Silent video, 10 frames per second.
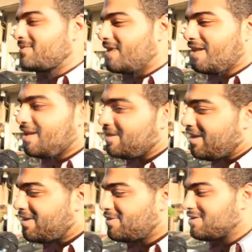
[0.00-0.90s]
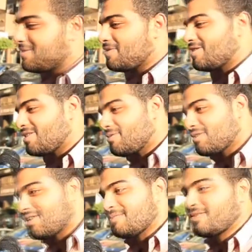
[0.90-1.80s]
لا لا تحرش انا ماليش دعوه
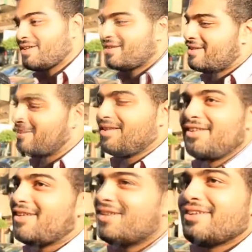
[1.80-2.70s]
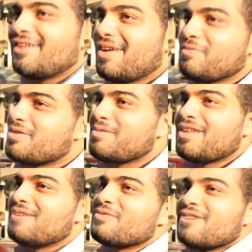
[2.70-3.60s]
بالكلام ده يا عم انا
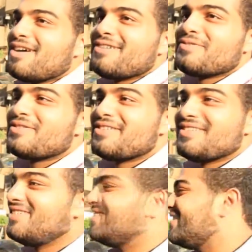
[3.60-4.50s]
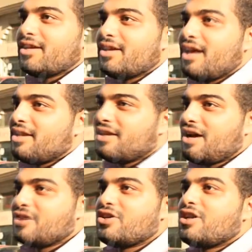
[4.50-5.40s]
مالي بالتحرش
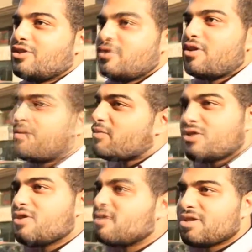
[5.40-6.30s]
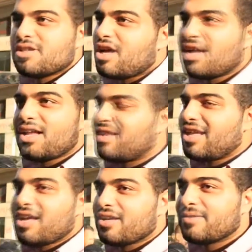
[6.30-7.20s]
يعني اشهر الطرق المواصلات يعني
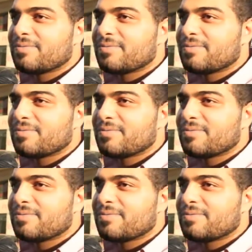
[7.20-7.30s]
اقل حاجه